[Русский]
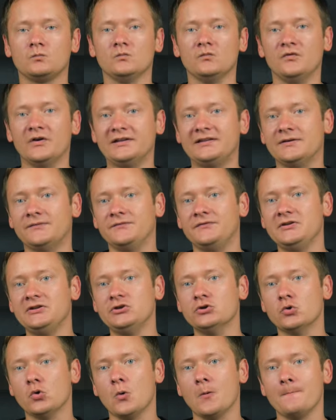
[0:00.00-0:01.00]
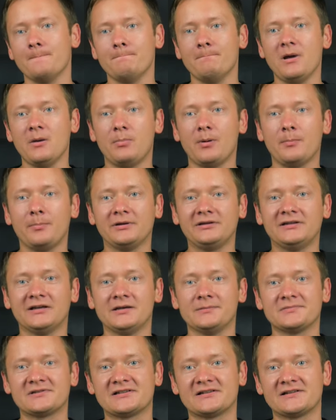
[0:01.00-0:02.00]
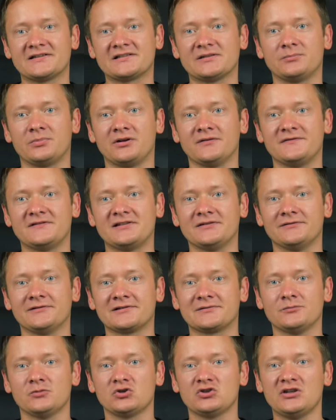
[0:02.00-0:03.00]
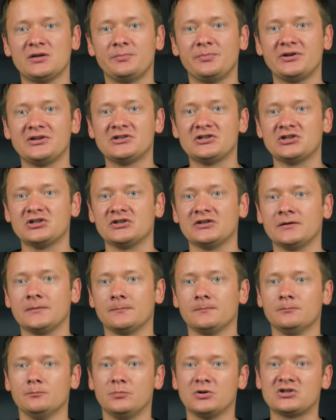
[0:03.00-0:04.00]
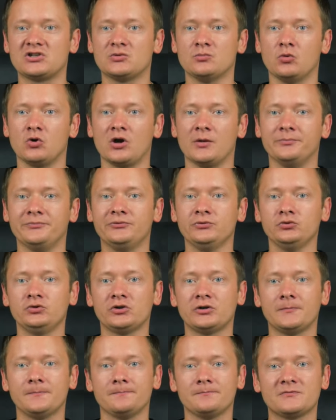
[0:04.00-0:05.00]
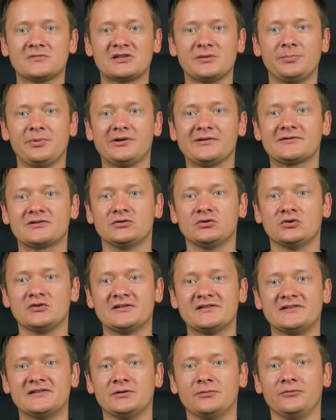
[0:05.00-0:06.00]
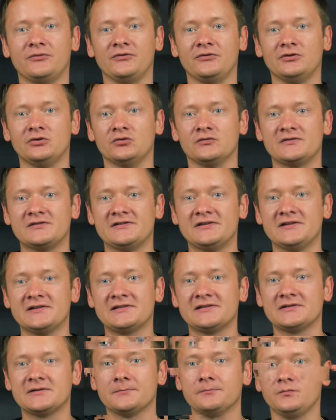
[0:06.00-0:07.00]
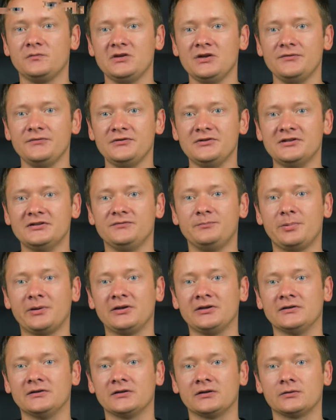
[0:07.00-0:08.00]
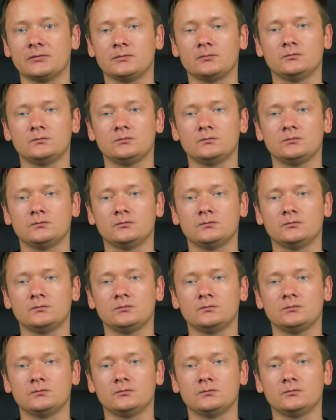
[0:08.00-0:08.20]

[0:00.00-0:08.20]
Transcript: В этом видео мы попытаемся разобрать всевозможные причины, почему компьютер с операционной системой Windows 10 не видит принтер.